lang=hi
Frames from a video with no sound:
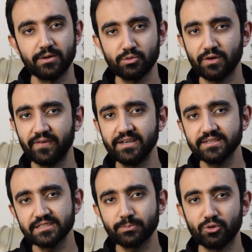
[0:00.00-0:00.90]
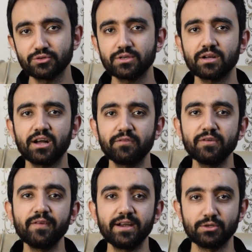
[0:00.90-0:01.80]
क्योंकि फ्रेंड इस पोस्टर का काफ़ी
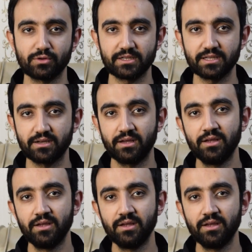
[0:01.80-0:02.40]
वेट हो रहा था